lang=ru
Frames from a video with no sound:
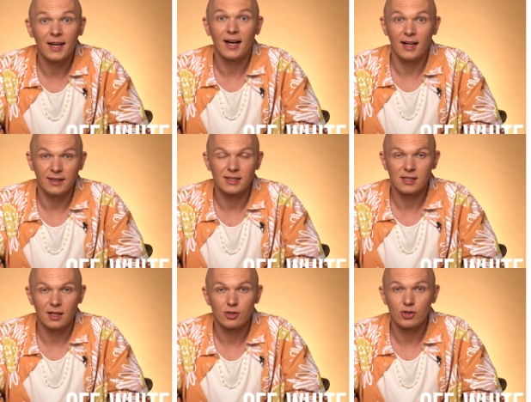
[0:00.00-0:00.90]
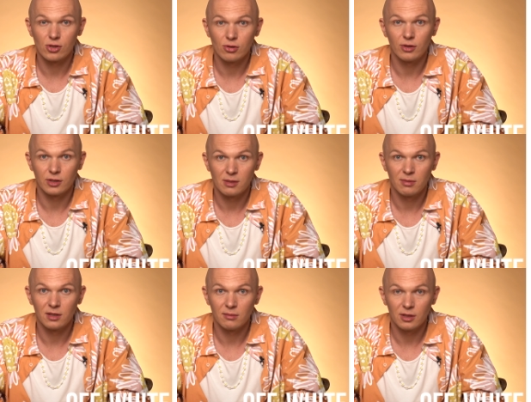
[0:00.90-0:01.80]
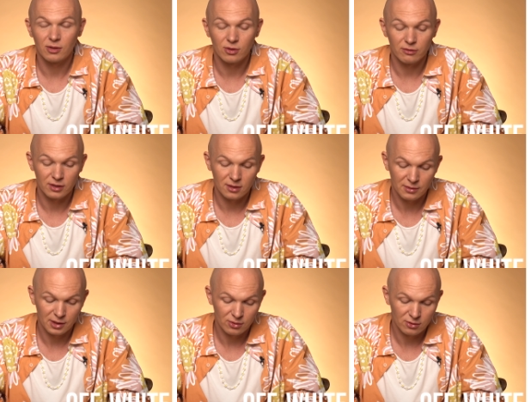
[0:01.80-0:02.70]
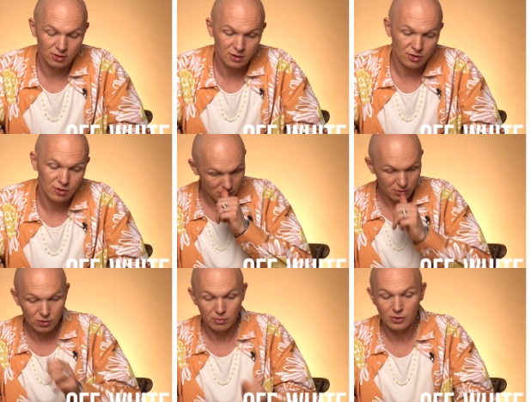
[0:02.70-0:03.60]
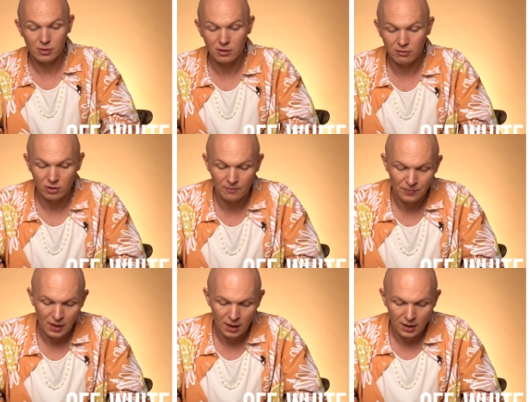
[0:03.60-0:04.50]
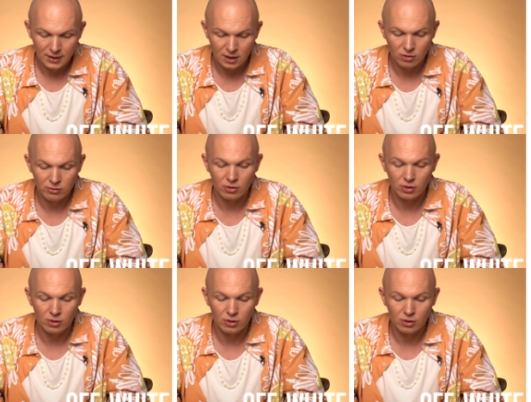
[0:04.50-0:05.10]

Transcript: реально искал шезлонг себе на балкон в этом году, и вот нашел, может быть, куплю себе его на Новый